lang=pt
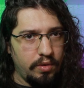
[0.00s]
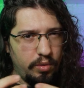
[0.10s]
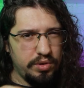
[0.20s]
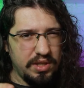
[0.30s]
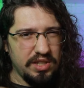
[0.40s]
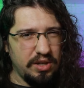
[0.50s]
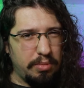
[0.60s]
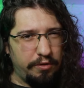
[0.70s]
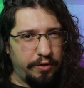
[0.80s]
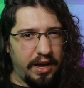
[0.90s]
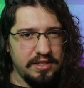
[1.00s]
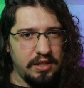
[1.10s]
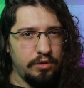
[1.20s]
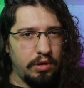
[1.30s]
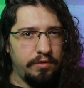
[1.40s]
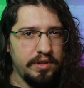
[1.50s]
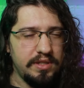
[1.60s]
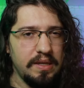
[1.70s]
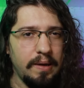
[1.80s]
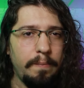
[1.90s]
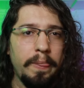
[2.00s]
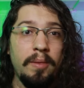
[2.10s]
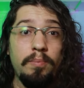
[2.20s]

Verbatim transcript: Ou seja, é uma frase lá do Lavoisier,